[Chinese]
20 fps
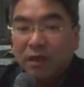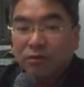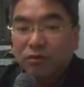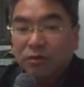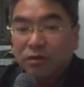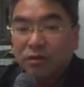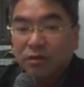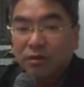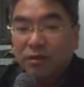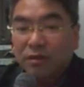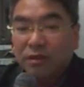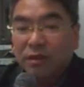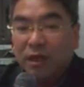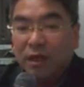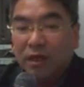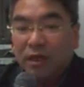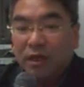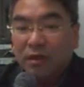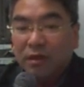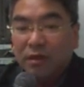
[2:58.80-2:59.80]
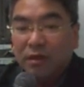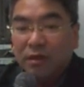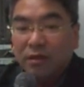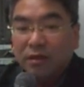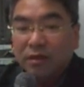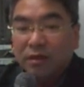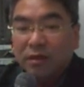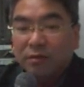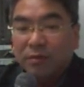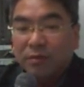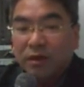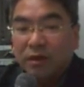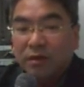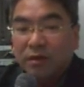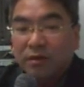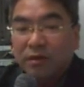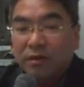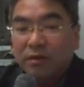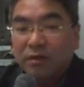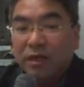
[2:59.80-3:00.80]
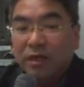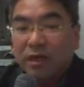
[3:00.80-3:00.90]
他说 s t a r 有没有